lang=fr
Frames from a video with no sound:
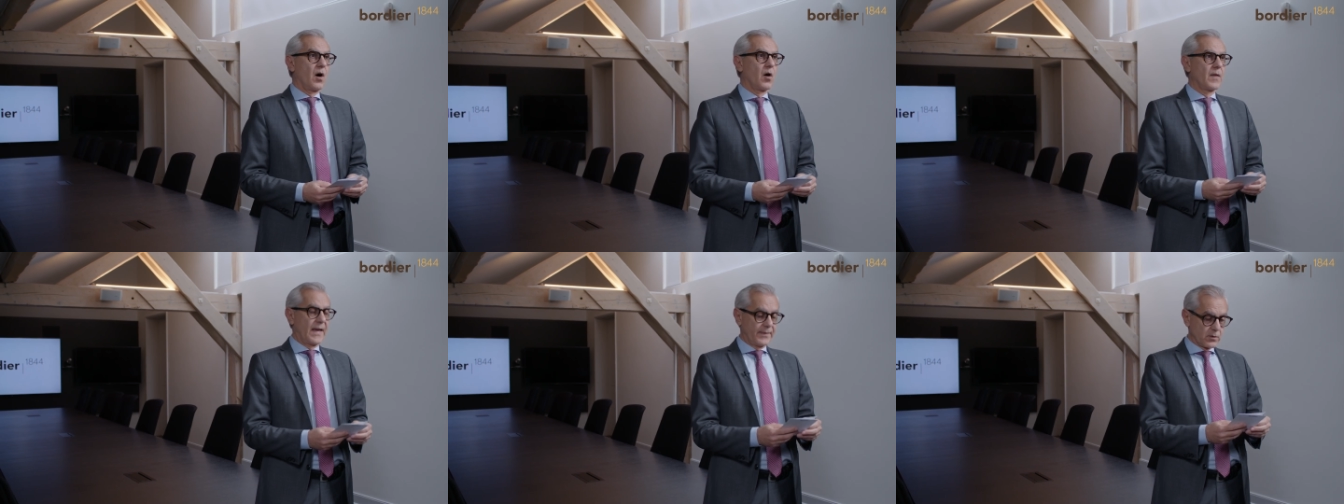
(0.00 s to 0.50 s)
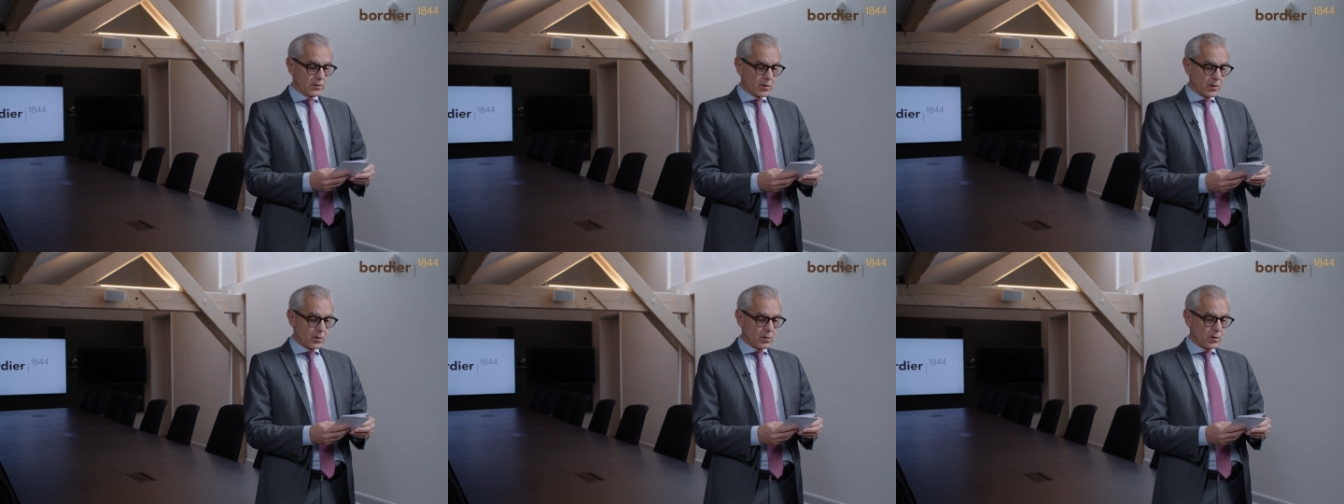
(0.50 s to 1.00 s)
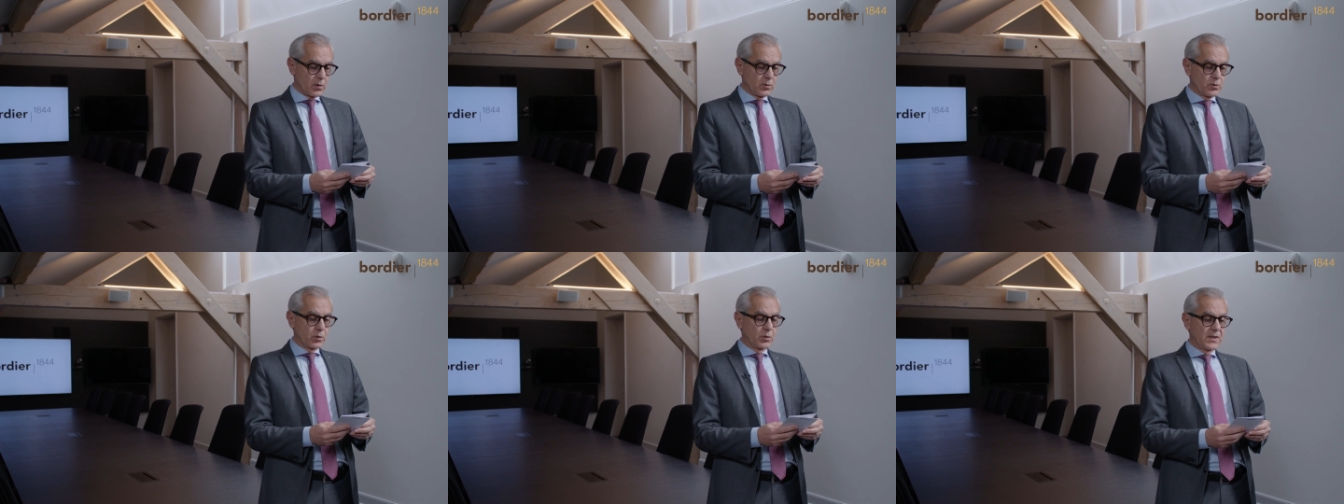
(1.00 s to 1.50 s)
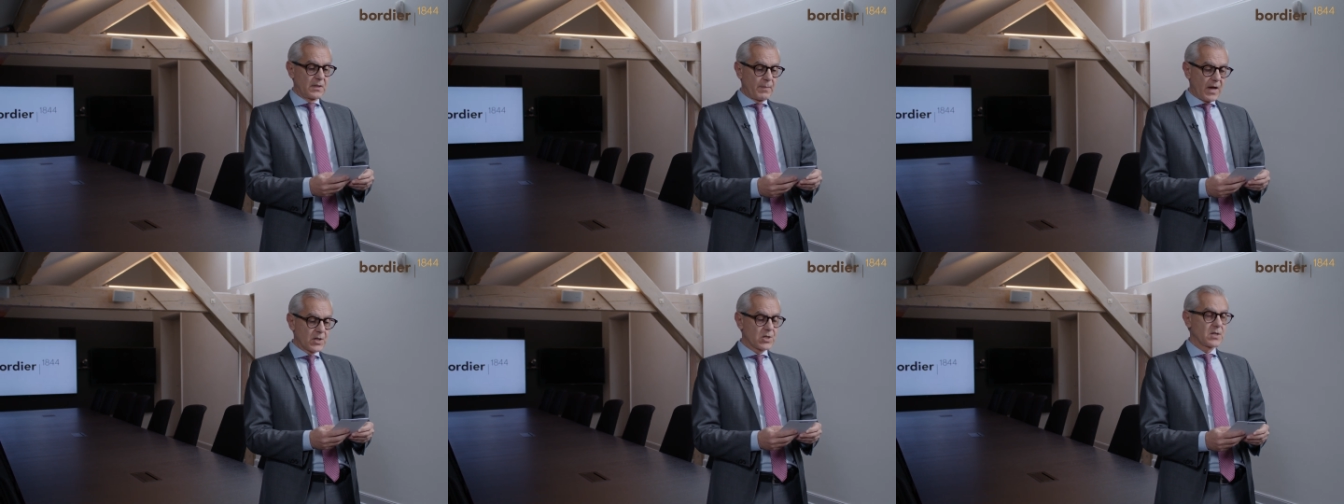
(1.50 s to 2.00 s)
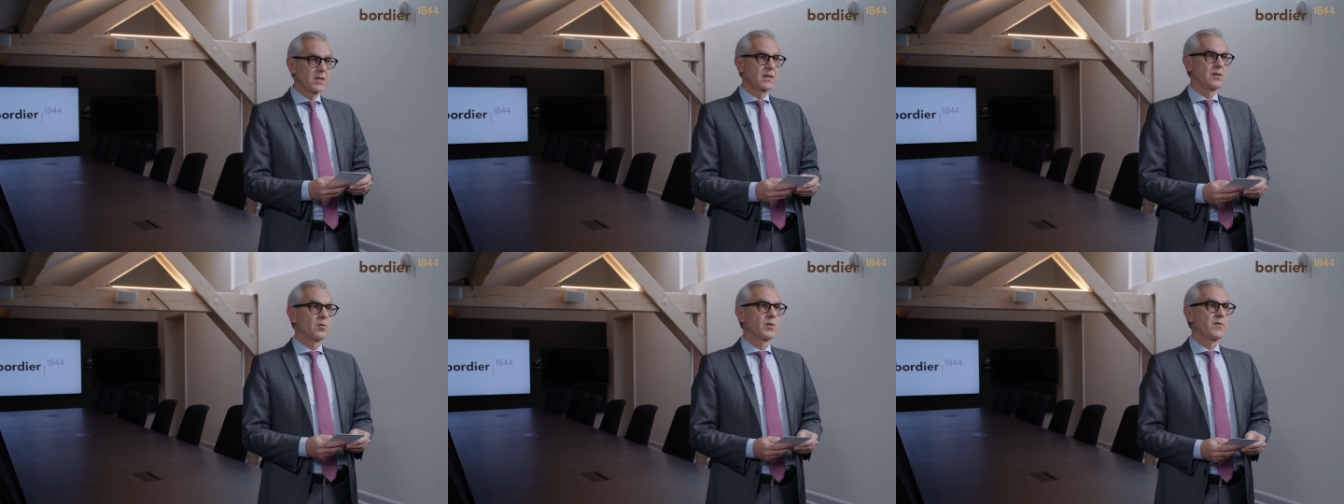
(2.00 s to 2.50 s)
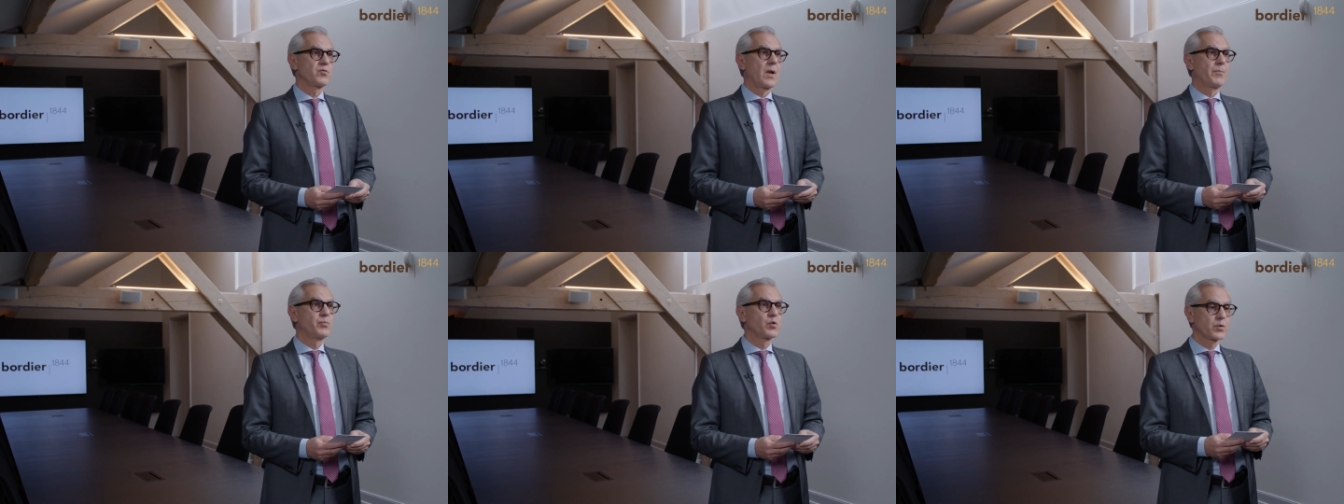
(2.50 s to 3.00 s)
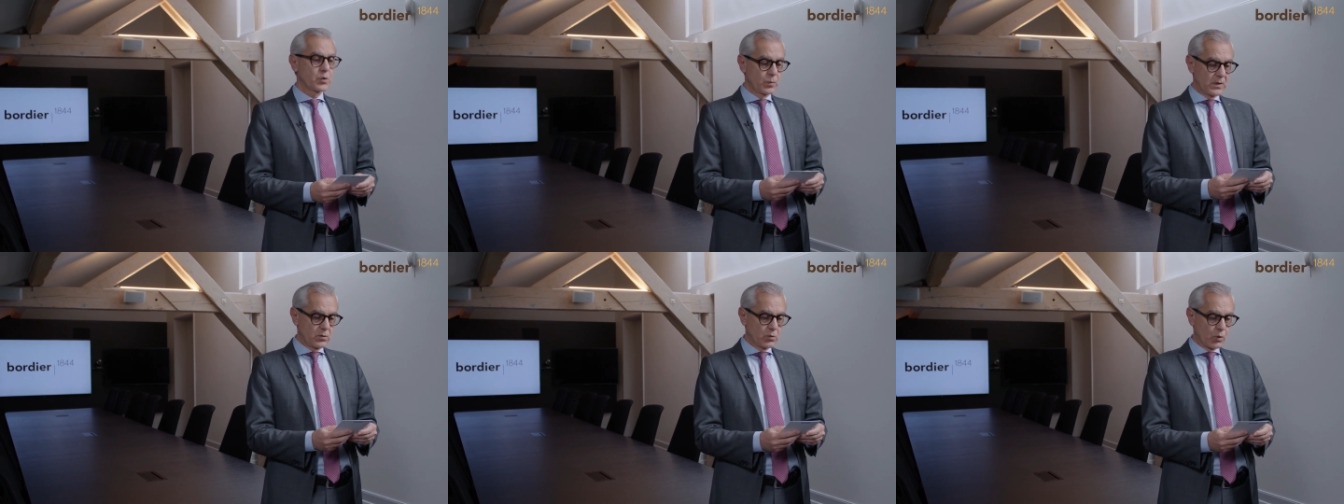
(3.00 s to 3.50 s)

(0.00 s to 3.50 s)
En attendant, du côté des marchés, on a vu la poursuite du